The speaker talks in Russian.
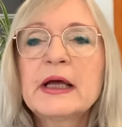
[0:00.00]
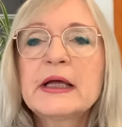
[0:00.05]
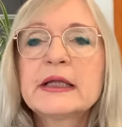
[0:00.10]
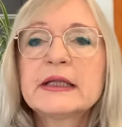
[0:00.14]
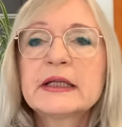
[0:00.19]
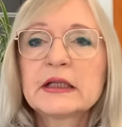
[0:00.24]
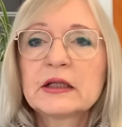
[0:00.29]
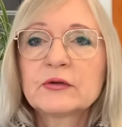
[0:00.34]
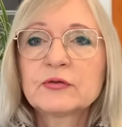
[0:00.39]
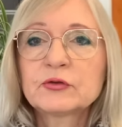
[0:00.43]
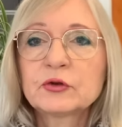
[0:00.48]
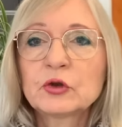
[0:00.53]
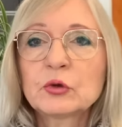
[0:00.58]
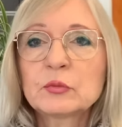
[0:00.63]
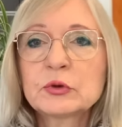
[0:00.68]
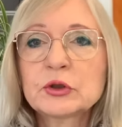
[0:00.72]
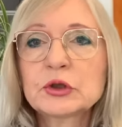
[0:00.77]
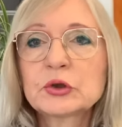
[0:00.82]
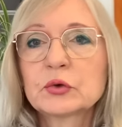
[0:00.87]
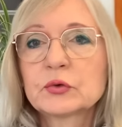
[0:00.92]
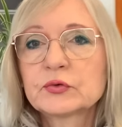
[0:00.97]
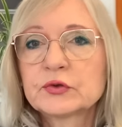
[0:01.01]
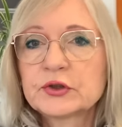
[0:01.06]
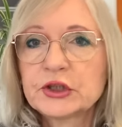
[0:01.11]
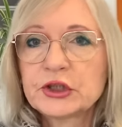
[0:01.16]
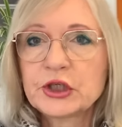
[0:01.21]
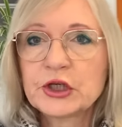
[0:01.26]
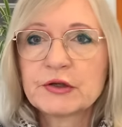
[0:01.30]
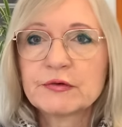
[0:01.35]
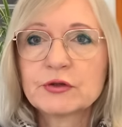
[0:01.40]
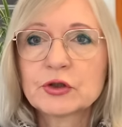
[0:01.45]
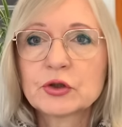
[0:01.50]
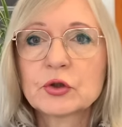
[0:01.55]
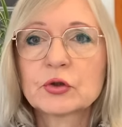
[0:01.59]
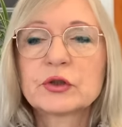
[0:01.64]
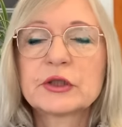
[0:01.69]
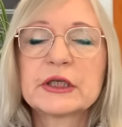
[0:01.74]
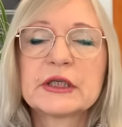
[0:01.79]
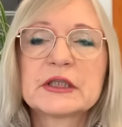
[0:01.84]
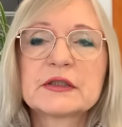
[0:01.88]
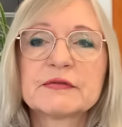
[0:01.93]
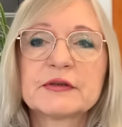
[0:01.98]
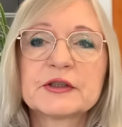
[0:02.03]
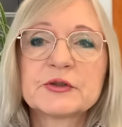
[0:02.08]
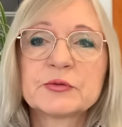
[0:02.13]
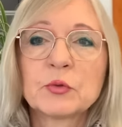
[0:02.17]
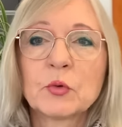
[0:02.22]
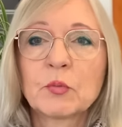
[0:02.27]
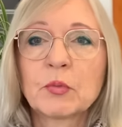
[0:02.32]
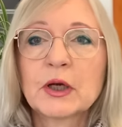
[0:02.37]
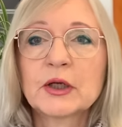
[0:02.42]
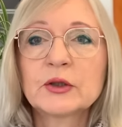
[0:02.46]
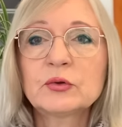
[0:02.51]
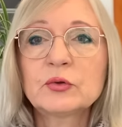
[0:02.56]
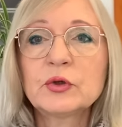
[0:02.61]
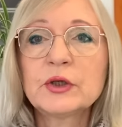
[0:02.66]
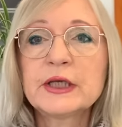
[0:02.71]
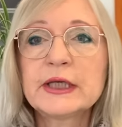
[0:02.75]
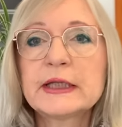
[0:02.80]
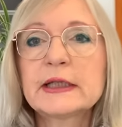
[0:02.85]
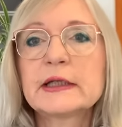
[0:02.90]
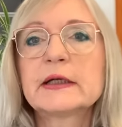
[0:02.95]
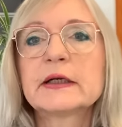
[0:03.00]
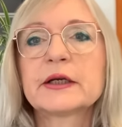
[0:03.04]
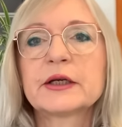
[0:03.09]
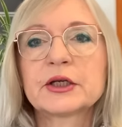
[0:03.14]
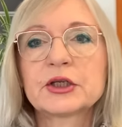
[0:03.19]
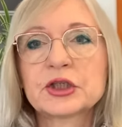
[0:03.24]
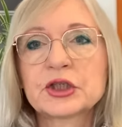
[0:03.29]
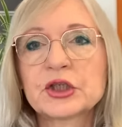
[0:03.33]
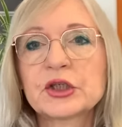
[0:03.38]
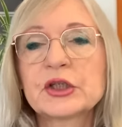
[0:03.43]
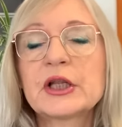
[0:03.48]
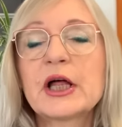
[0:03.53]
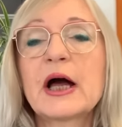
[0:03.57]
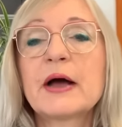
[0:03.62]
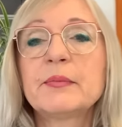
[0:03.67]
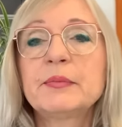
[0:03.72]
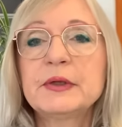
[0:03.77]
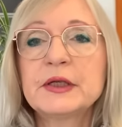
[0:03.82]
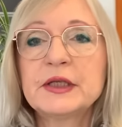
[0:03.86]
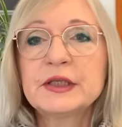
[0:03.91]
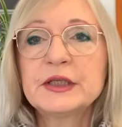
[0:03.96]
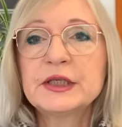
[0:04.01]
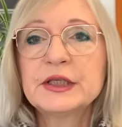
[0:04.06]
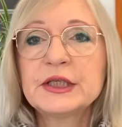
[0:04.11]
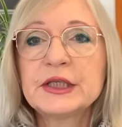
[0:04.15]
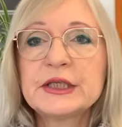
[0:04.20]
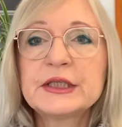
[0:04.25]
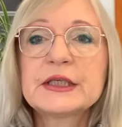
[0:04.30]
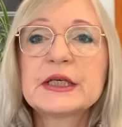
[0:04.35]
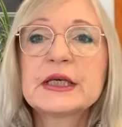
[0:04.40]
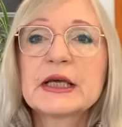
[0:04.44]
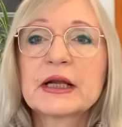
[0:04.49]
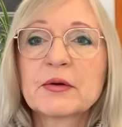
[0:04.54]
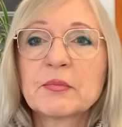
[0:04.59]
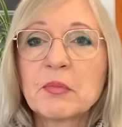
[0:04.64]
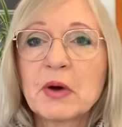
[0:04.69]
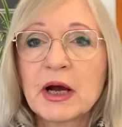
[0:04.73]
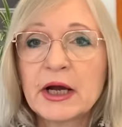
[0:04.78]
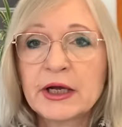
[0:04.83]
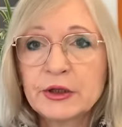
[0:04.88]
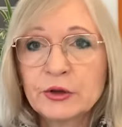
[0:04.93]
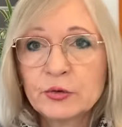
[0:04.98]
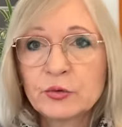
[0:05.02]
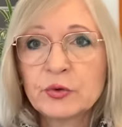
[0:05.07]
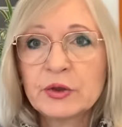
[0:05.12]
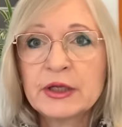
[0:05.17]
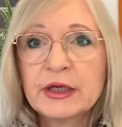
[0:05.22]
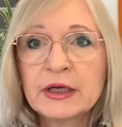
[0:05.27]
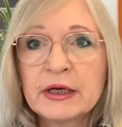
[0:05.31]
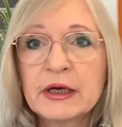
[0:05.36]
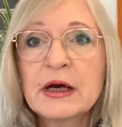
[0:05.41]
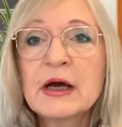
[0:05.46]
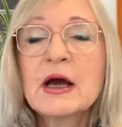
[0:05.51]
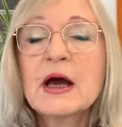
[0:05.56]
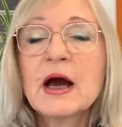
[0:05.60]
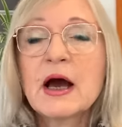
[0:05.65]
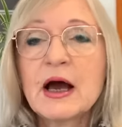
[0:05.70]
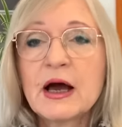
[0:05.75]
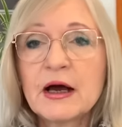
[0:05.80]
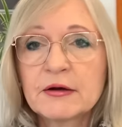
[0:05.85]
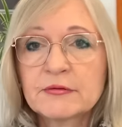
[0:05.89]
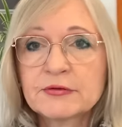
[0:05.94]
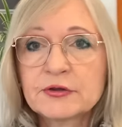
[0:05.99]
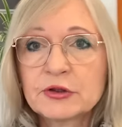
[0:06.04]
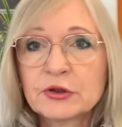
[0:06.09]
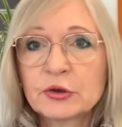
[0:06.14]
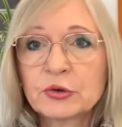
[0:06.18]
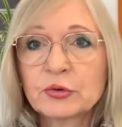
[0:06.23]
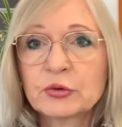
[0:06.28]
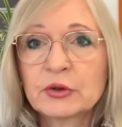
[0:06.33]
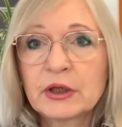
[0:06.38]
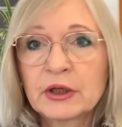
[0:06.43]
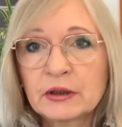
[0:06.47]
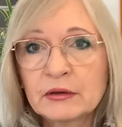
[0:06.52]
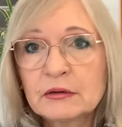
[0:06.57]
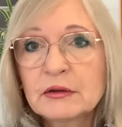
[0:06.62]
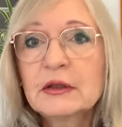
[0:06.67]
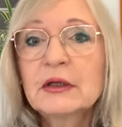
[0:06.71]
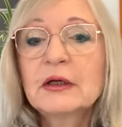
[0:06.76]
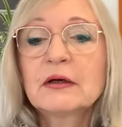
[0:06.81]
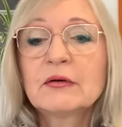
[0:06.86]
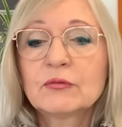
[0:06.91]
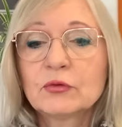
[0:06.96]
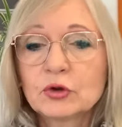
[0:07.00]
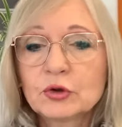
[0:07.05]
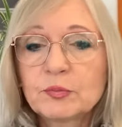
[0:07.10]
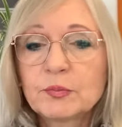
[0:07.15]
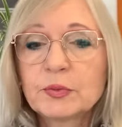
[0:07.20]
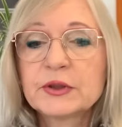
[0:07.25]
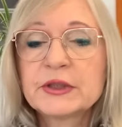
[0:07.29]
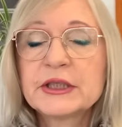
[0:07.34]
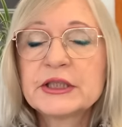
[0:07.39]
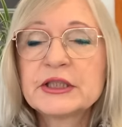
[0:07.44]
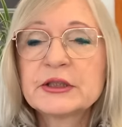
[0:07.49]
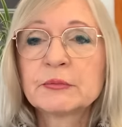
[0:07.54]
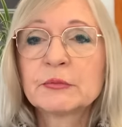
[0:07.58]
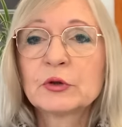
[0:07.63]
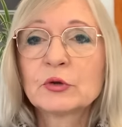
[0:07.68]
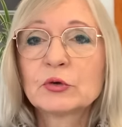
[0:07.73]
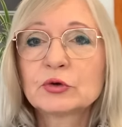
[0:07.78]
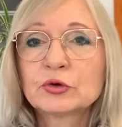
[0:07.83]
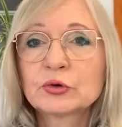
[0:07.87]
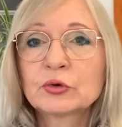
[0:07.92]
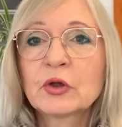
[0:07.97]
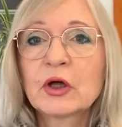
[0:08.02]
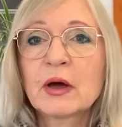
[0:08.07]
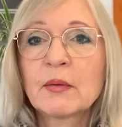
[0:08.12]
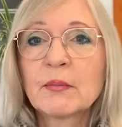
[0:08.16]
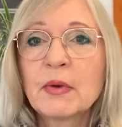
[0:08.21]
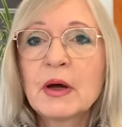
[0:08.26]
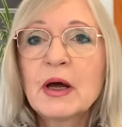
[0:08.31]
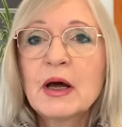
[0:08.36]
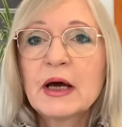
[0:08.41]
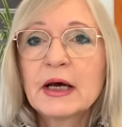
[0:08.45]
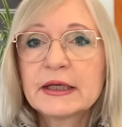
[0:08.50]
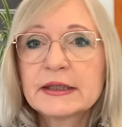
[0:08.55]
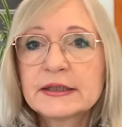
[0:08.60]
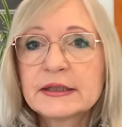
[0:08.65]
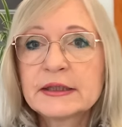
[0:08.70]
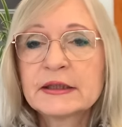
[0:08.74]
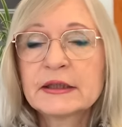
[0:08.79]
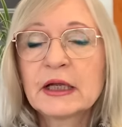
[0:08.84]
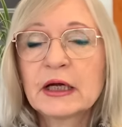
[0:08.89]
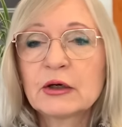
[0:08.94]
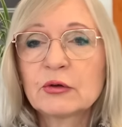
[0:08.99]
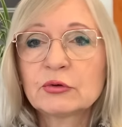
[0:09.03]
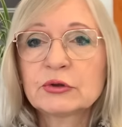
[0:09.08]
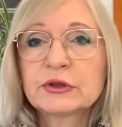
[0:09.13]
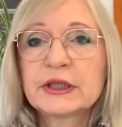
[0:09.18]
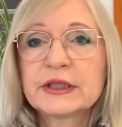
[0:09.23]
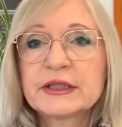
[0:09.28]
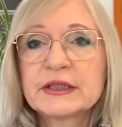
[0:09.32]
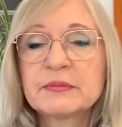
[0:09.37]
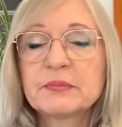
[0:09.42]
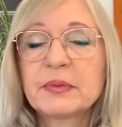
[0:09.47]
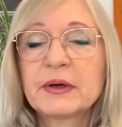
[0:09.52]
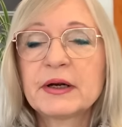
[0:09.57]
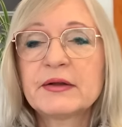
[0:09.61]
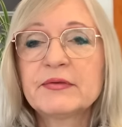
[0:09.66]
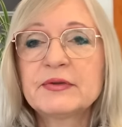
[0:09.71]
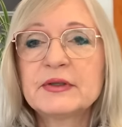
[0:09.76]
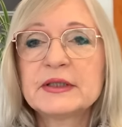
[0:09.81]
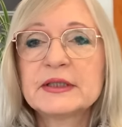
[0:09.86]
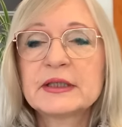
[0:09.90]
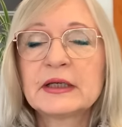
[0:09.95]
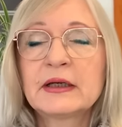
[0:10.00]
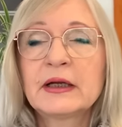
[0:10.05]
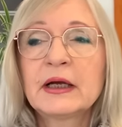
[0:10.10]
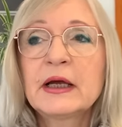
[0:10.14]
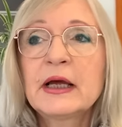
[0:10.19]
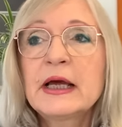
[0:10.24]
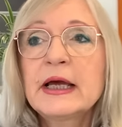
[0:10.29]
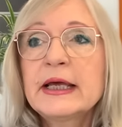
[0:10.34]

Дело в том, что в 1938 году Гитлер решил объединить Германию и Австрию, да, вот под этим лозунгом «Один народ, один правитель».